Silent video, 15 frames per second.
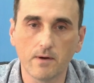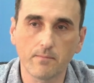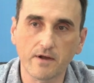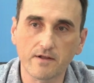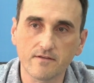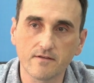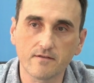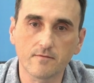
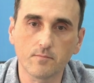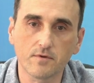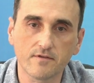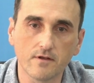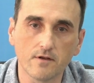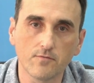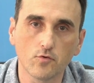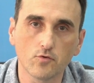обратиться по
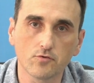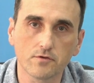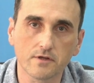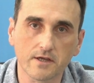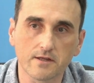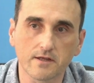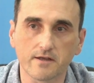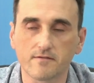телефону
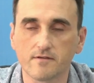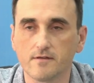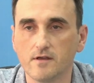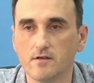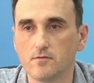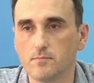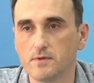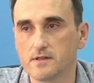
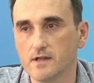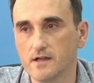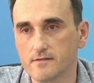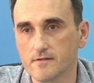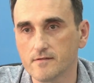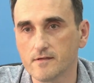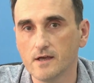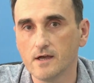
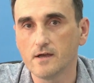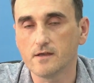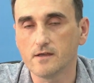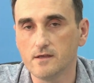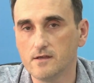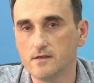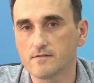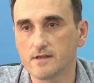33915
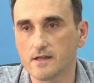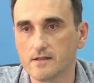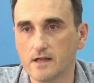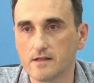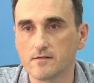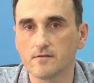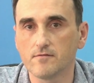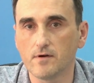и
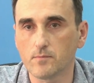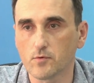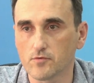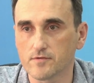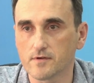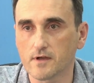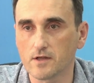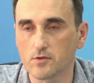задать
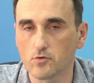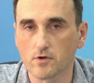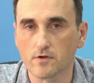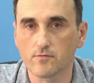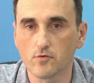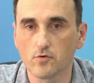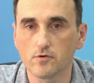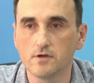вопросы,
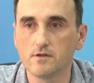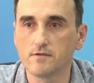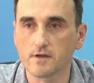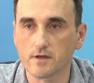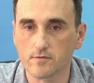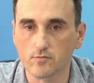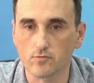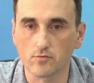которые его
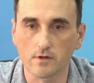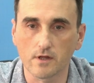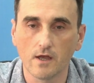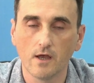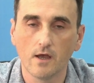интересуют.